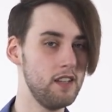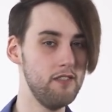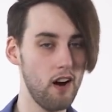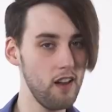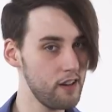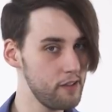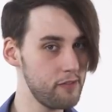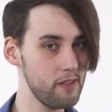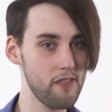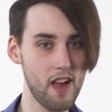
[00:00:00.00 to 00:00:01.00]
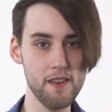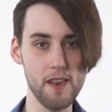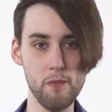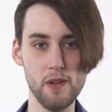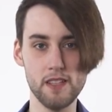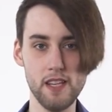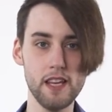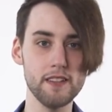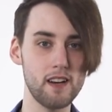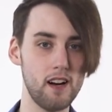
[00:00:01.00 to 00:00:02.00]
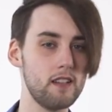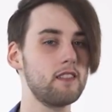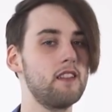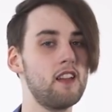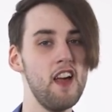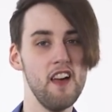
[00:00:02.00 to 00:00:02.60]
Die Wahlhelfer werden nämlich nicht raten.